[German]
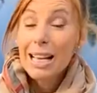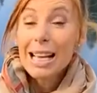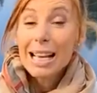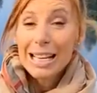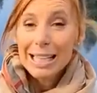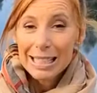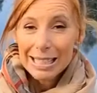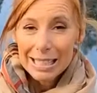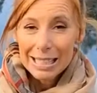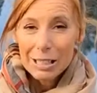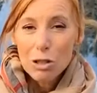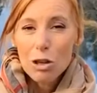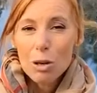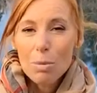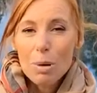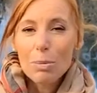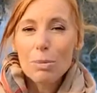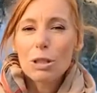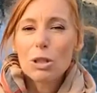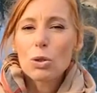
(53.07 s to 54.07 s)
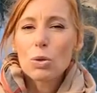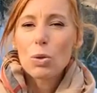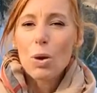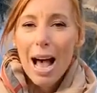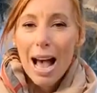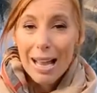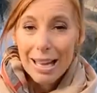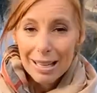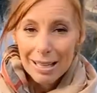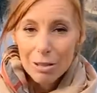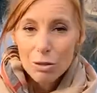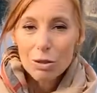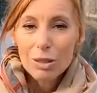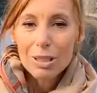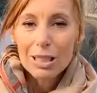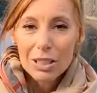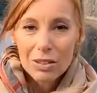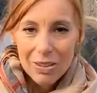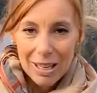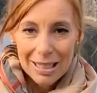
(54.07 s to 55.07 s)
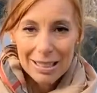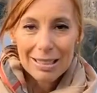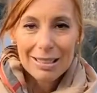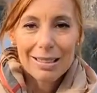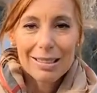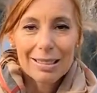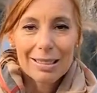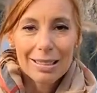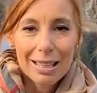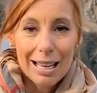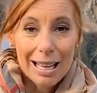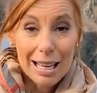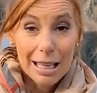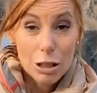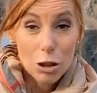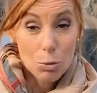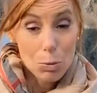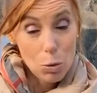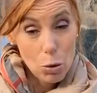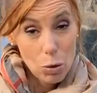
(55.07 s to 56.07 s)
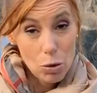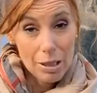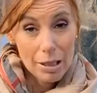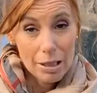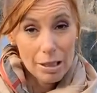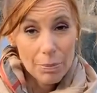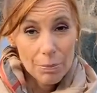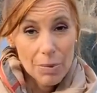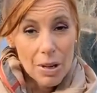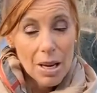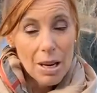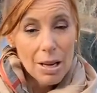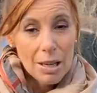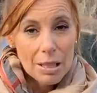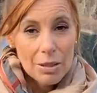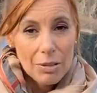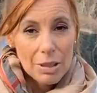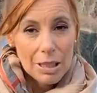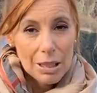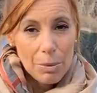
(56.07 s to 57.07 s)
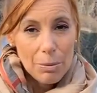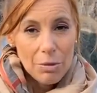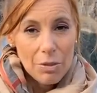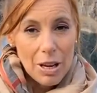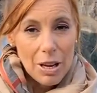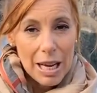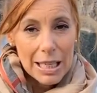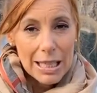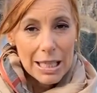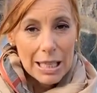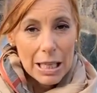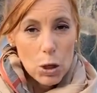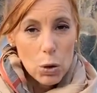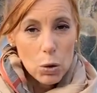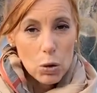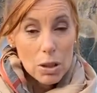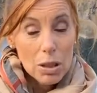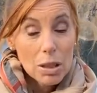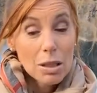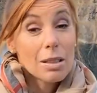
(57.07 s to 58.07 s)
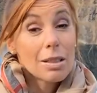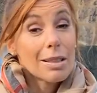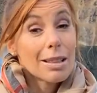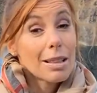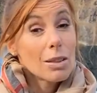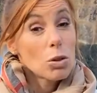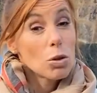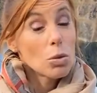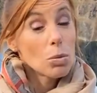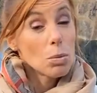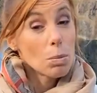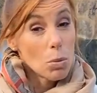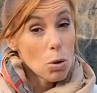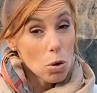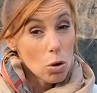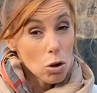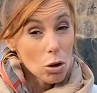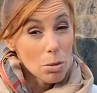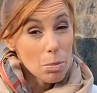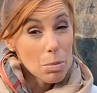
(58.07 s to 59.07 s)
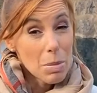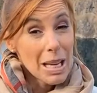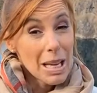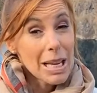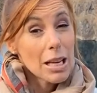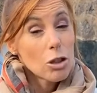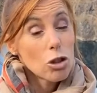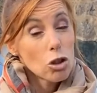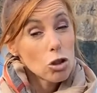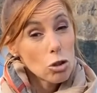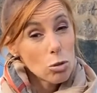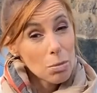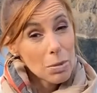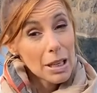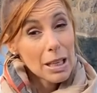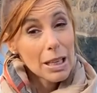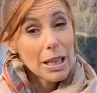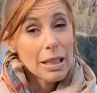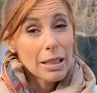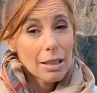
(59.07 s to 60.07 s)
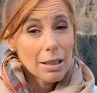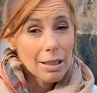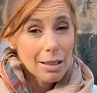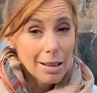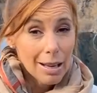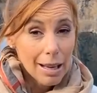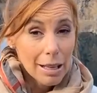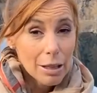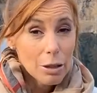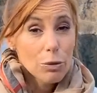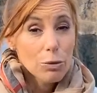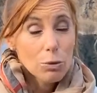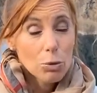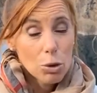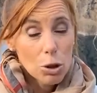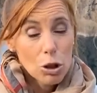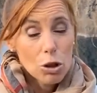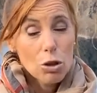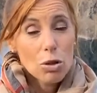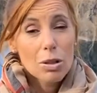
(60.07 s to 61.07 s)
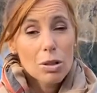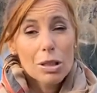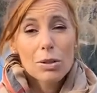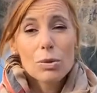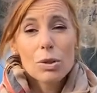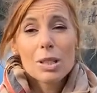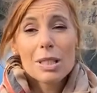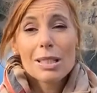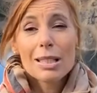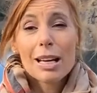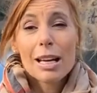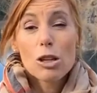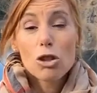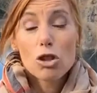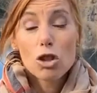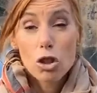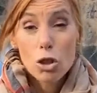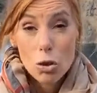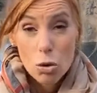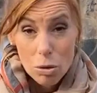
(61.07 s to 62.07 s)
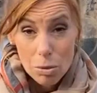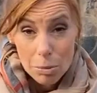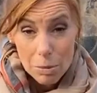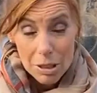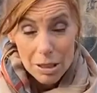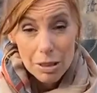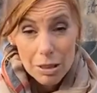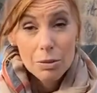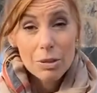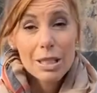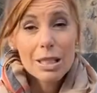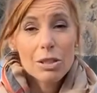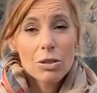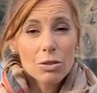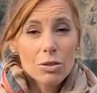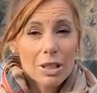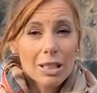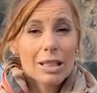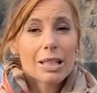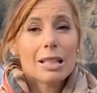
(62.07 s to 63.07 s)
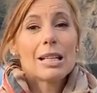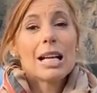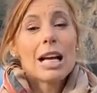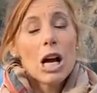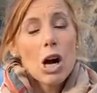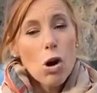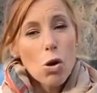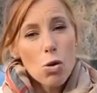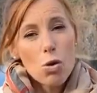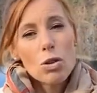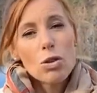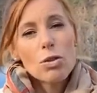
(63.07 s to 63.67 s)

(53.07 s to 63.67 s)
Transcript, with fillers: sind noch mal bis zu 21 Grad möglich. Ja, wie es am Freitag aussieht, dazu morgen mehr. Schon mal eine kleine Vorschau. Es wird sich ein Sturmtief entwickeln und